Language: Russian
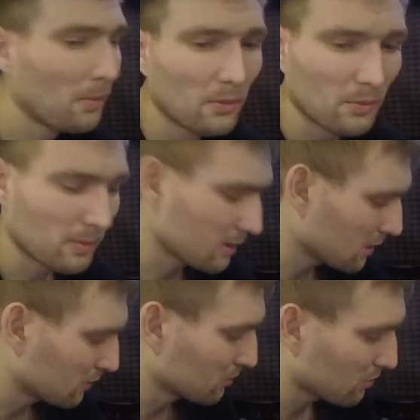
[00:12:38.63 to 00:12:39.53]
Фу,
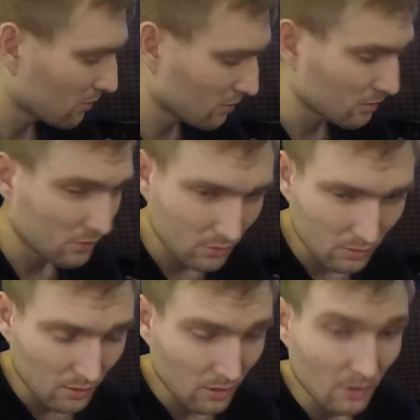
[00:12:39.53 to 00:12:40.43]
пока оно еще
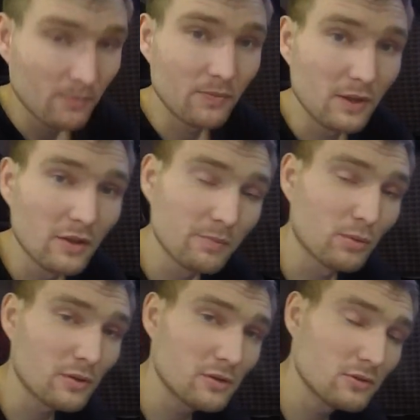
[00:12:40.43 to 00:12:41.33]
не
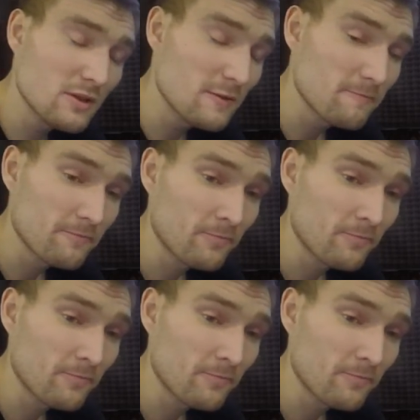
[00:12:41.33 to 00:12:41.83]
испортилось.